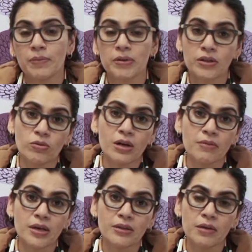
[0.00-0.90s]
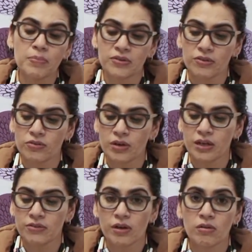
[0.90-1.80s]
Y particularmente, pues esto que
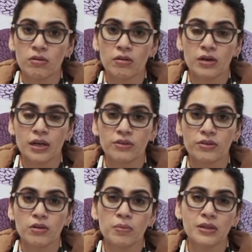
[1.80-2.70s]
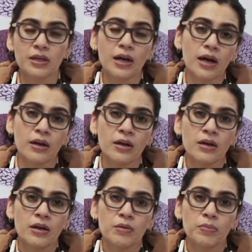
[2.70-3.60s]
les quiero, que les quiero platicar,
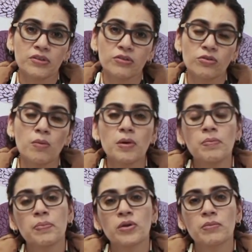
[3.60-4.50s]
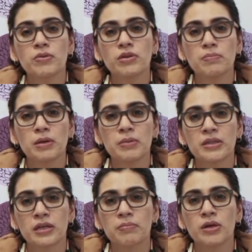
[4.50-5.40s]
pues es cómo podemos
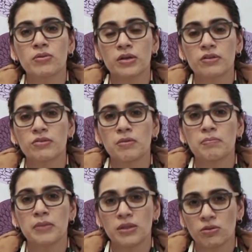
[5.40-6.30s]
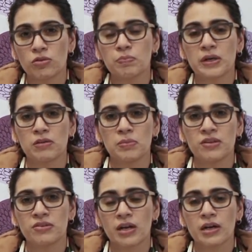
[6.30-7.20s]
implementar mejores métodos para
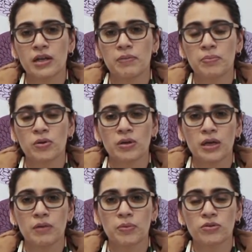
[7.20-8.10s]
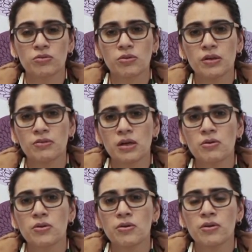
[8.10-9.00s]
administrar el, proceso de
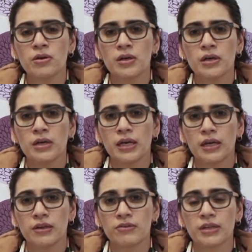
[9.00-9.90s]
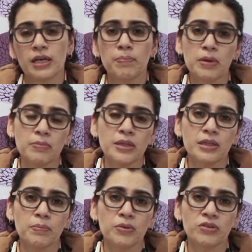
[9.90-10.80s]
desarrollo este, que
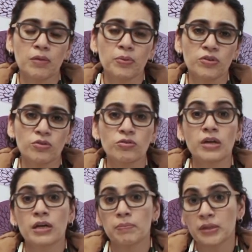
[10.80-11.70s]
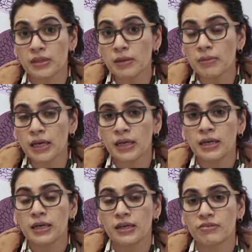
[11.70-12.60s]
permitan pues, que el proceso sea repetible,
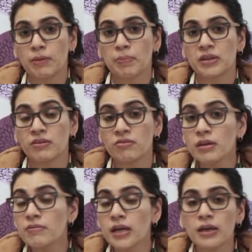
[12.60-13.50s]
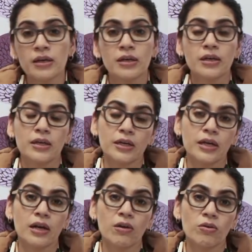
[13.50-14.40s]
que sea predecible y
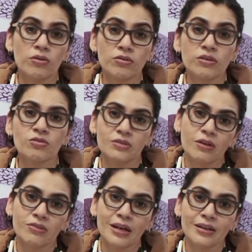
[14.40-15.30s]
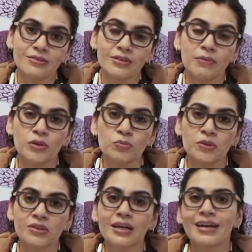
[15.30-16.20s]
que los resultados que alcancemos
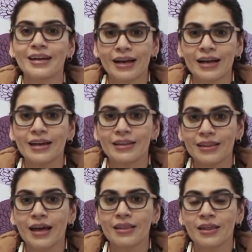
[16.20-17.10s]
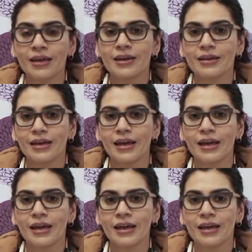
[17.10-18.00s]
pues, tengan la calidad
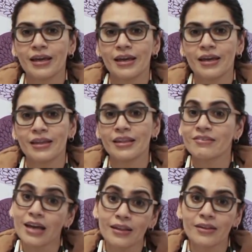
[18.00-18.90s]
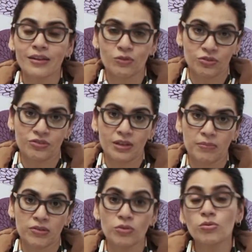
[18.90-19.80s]
que, eh, deseada de los sistemas.